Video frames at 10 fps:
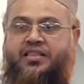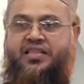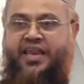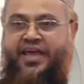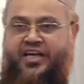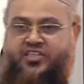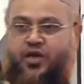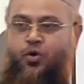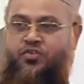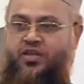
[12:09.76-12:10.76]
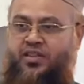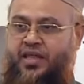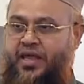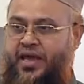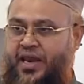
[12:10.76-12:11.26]
যিনি কাজটি করেছেন
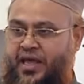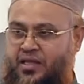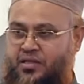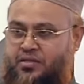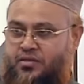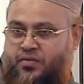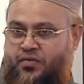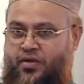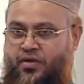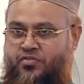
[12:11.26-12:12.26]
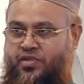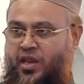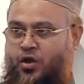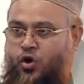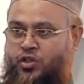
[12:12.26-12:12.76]
তিনি এখানে
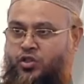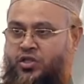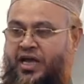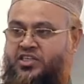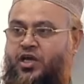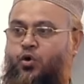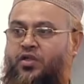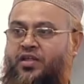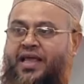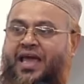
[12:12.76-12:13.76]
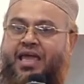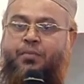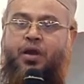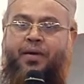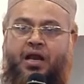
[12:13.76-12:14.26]
যিনি কাজটি করেছেন তাকে কি
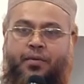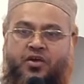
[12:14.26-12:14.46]
বলে বাংলা